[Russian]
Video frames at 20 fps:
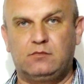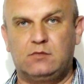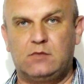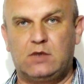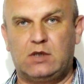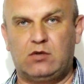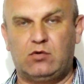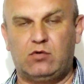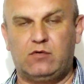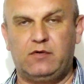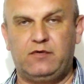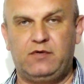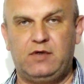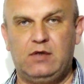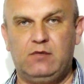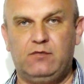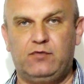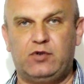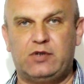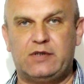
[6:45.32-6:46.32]
Готовый
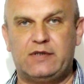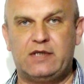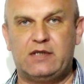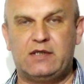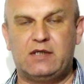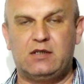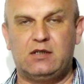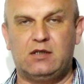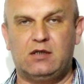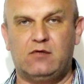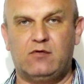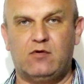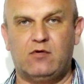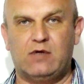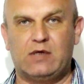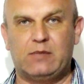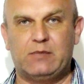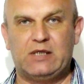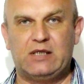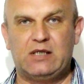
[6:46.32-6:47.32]
фильм, фотосессия
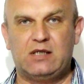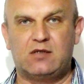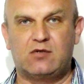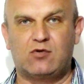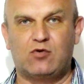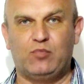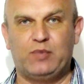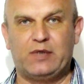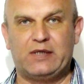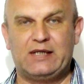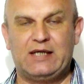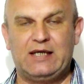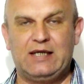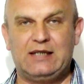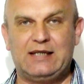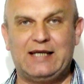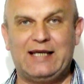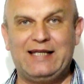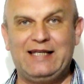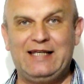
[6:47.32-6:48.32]
делового романтического
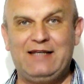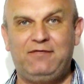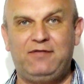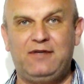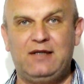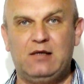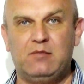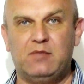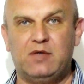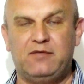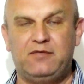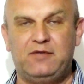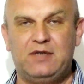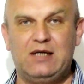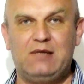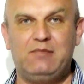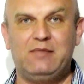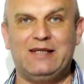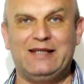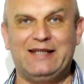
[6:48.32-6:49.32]
портрета и фильм о
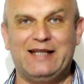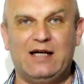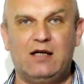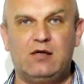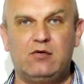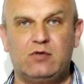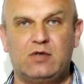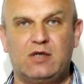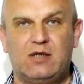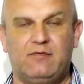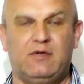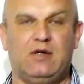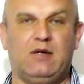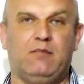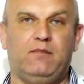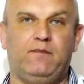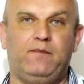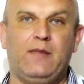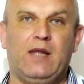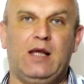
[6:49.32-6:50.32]
фильме на руки
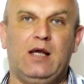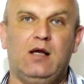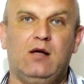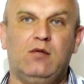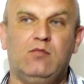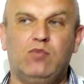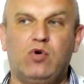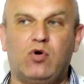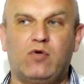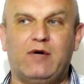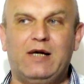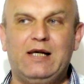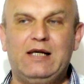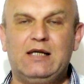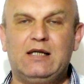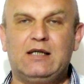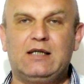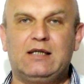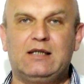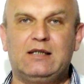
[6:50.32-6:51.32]
вам.
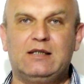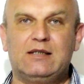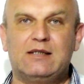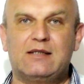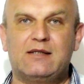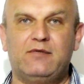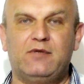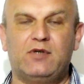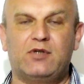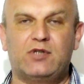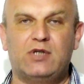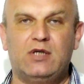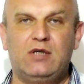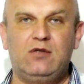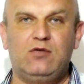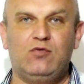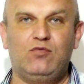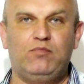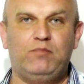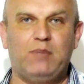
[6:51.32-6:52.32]
Буквально к
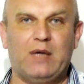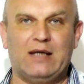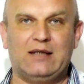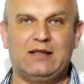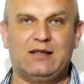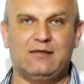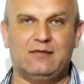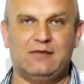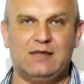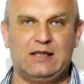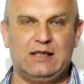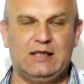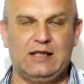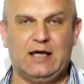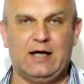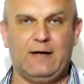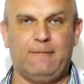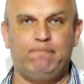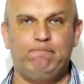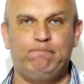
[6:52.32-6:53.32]
завершению пятого
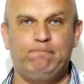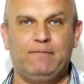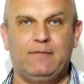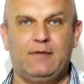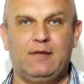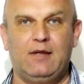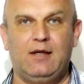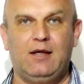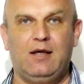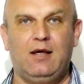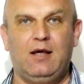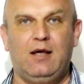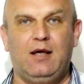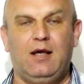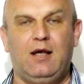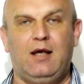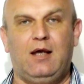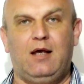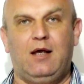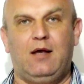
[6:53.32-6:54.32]
дня.
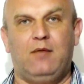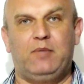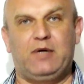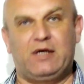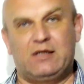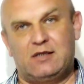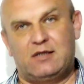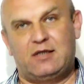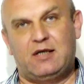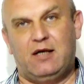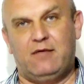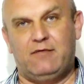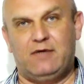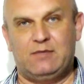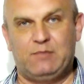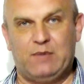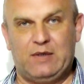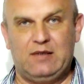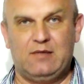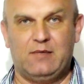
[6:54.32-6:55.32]
Приглашаем
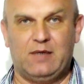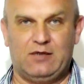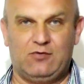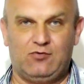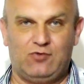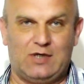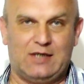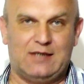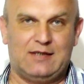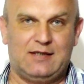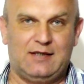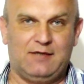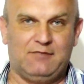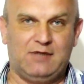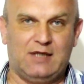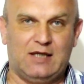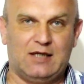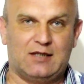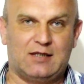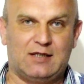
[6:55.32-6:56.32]
вас принимать участие
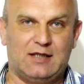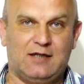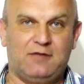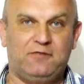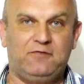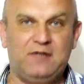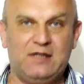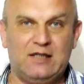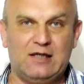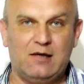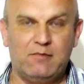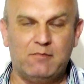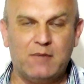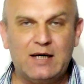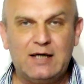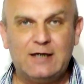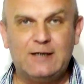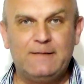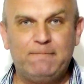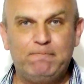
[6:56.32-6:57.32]
в наших
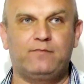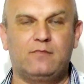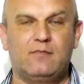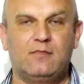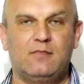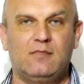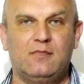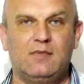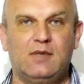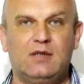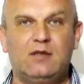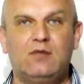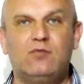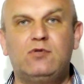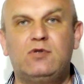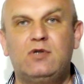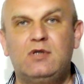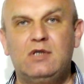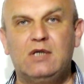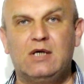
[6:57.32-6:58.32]
фильмах. Это
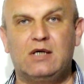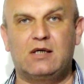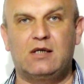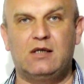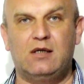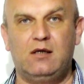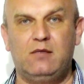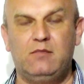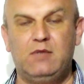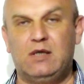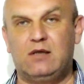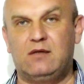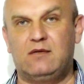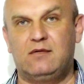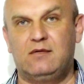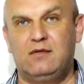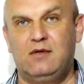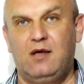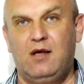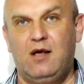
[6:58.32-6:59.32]
очень яркий
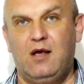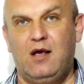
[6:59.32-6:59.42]
элемент –